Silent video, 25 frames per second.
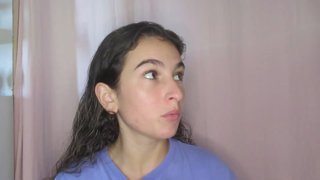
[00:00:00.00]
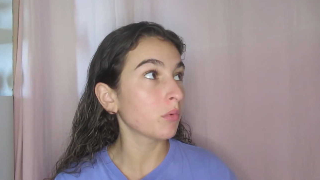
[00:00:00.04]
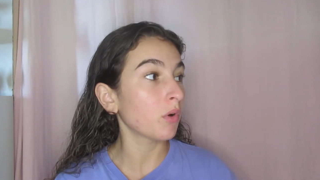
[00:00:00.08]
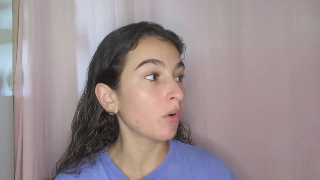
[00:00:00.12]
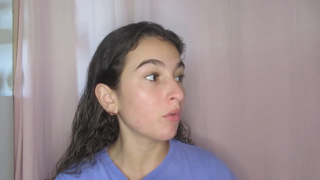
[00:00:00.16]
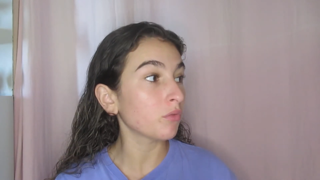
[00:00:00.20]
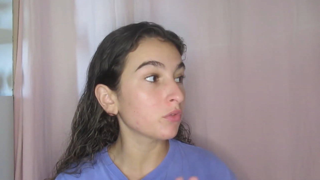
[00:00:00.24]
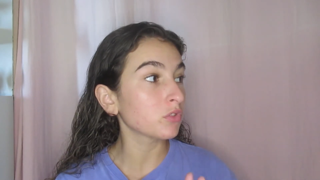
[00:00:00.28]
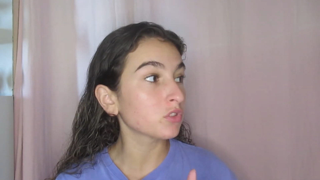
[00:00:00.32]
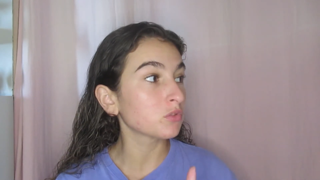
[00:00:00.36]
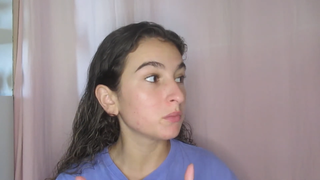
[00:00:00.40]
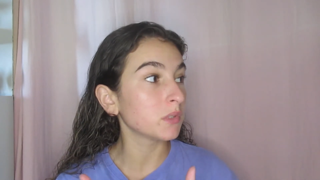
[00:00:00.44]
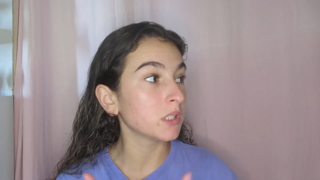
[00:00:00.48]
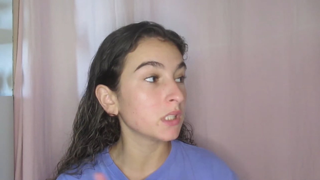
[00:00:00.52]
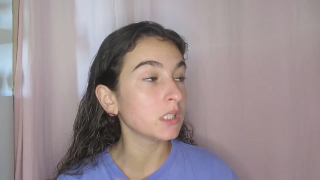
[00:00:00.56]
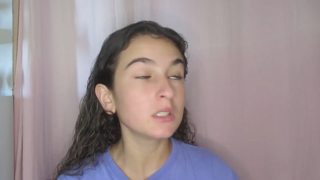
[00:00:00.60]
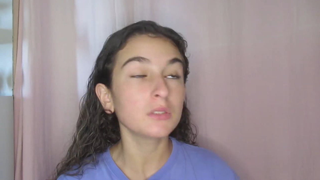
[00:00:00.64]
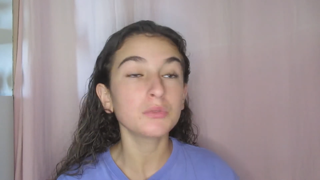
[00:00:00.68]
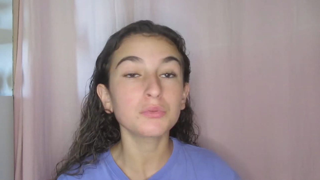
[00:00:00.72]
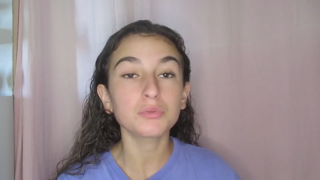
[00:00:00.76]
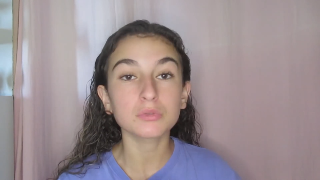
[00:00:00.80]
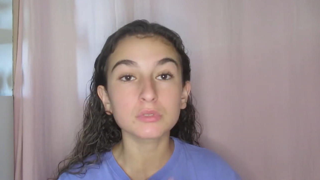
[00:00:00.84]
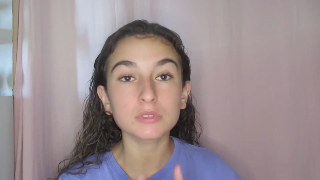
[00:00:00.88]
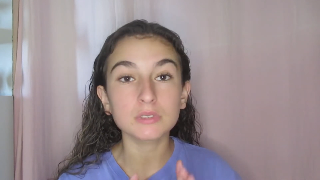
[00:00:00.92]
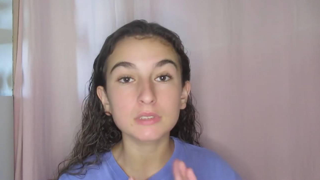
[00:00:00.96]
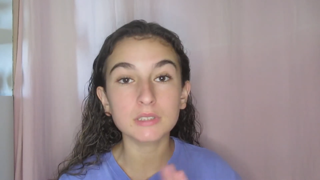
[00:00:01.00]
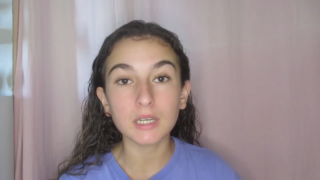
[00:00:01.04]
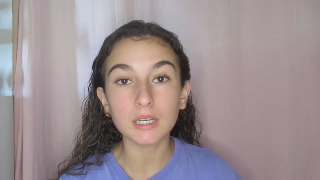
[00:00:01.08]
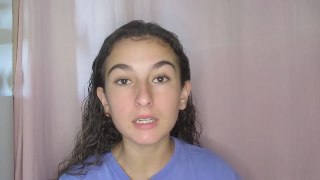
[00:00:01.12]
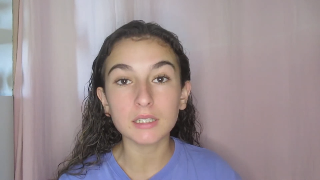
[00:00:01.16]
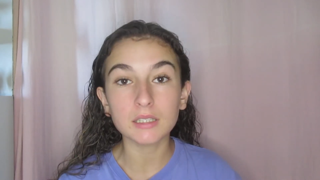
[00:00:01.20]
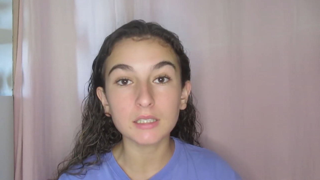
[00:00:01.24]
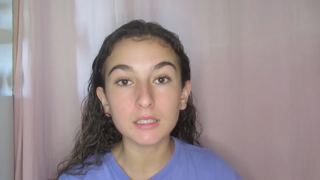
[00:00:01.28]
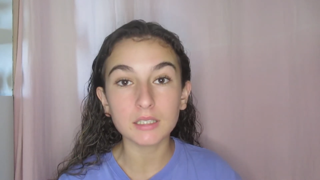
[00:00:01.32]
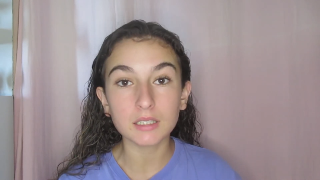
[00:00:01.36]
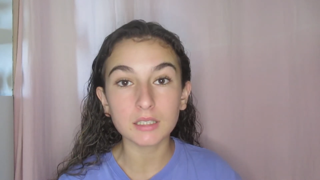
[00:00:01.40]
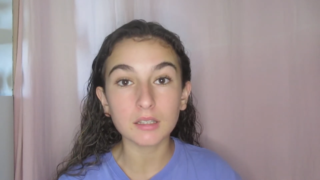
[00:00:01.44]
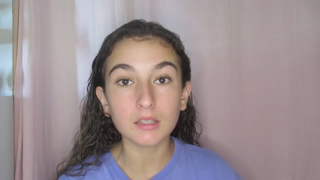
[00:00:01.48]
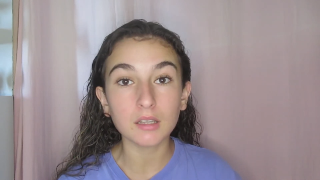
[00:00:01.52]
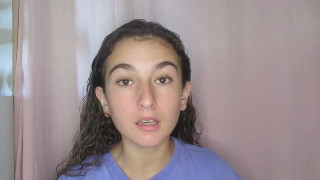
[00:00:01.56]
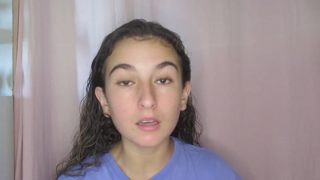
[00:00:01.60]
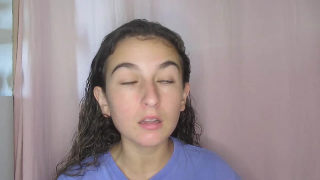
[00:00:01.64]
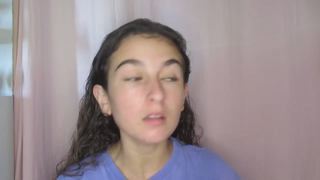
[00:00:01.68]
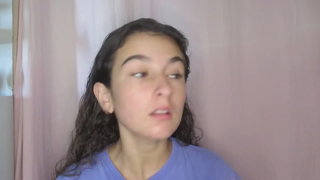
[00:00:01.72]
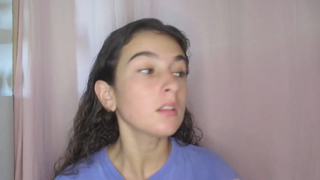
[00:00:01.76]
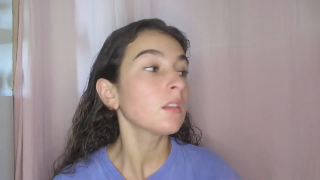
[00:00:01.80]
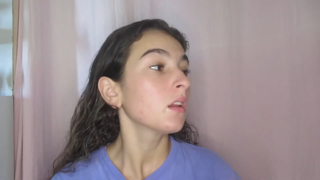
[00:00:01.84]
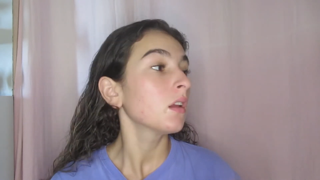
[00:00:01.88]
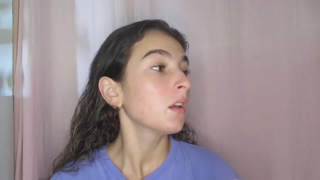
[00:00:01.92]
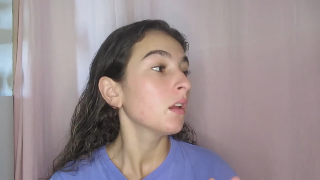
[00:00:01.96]
moment vu que je mets ni fond de teint ni
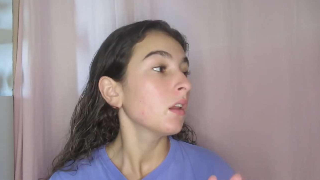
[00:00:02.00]
rien